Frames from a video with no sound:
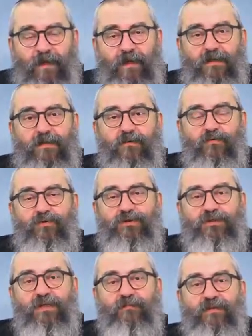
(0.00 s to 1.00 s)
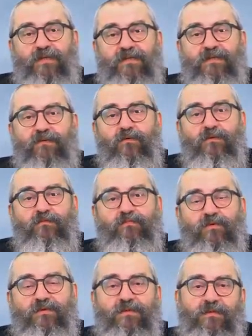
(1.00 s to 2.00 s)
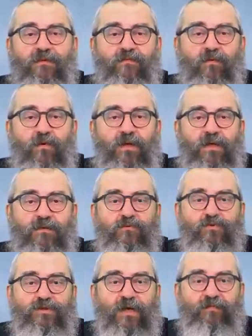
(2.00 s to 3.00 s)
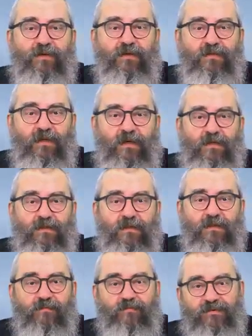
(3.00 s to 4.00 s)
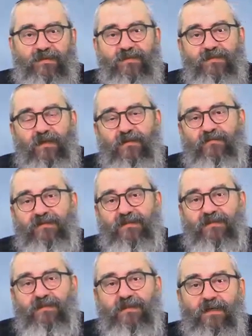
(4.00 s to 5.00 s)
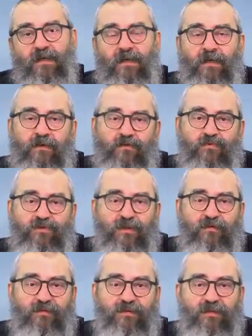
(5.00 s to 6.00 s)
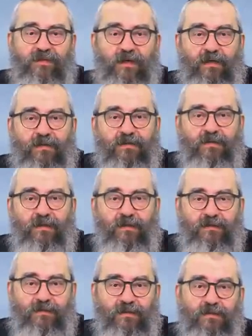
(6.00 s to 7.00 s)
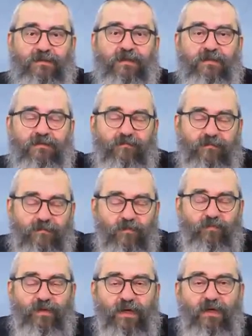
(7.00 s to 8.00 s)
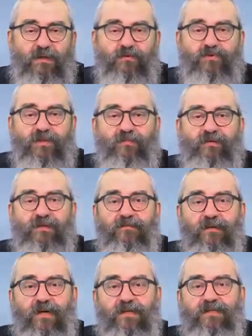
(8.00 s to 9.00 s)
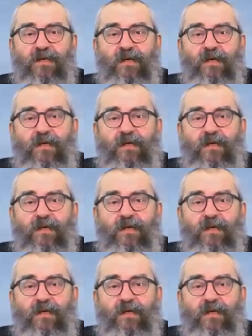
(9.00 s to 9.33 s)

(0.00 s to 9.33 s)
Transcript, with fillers: это уже происходит после того, как душа покидает тело. После 120 душа возвращается, да, человек, скажем, умирает, душа поднимается,